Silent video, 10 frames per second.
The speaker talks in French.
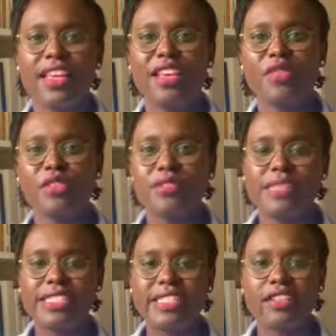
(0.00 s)
et
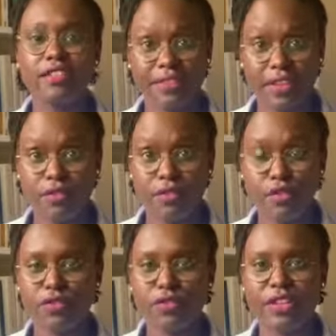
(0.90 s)
cosmétique en Afrique
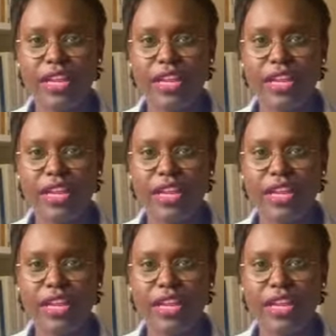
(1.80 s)
francophone.